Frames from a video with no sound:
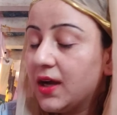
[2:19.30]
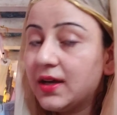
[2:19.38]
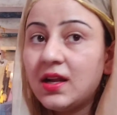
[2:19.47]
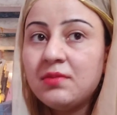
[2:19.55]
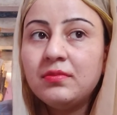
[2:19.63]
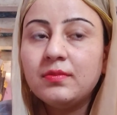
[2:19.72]

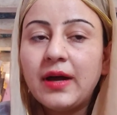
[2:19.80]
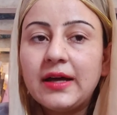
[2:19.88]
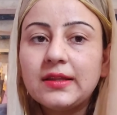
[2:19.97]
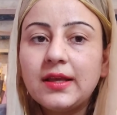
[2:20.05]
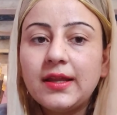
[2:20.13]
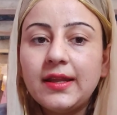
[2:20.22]
अगर हम
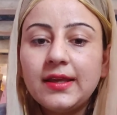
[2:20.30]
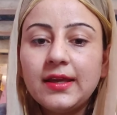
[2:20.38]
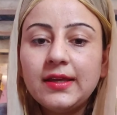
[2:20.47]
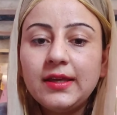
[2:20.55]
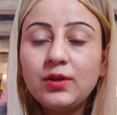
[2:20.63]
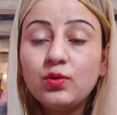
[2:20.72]
बात
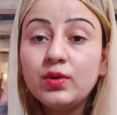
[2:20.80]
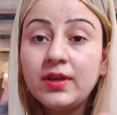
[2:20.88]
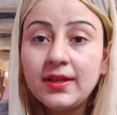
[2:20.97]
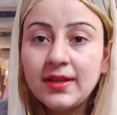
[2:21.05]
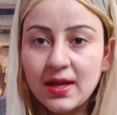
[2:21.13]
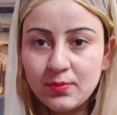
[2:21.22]
करेंगे कि इनको
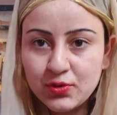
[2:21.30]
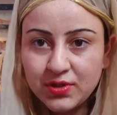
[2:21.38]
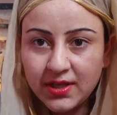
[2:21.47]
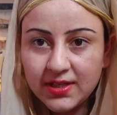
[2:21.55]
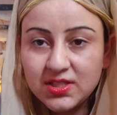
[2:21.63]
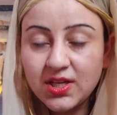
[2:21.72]
किन नामों
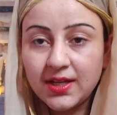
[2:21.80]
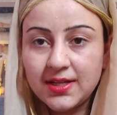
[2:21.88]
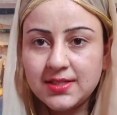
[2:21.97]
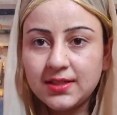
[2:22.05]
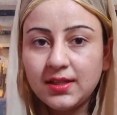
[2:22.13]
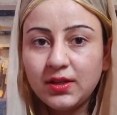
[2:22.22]
से जाना
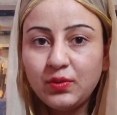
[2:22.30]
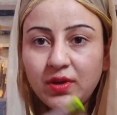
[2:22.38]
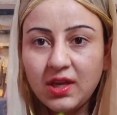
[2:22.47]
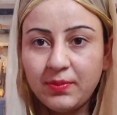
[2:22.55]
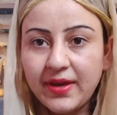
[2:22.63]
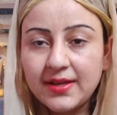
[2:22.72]
जाता है
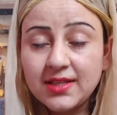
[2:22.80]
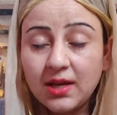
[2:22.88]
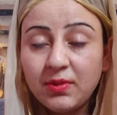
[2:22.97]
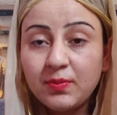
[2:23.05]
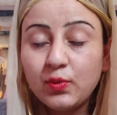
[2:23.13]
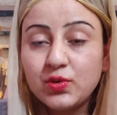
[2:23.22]
क्योंकि ये भी
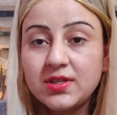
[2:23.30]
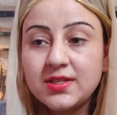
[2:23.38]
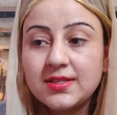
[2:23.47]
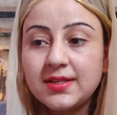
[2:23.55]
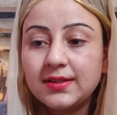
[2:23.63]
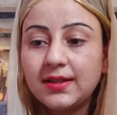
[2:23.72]
एग्जाम में पूछा
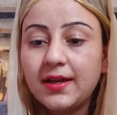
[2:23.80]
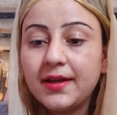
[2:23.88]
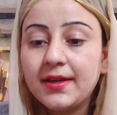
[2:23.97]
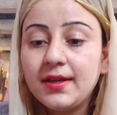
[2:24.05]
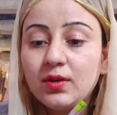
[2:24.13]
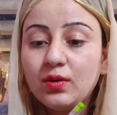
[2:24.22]
जा सकता है
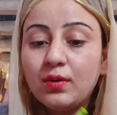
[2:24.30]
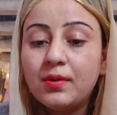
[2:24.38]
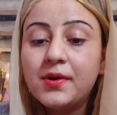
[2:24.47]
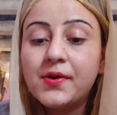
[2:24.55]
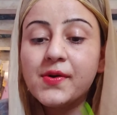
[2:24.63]
कि इनको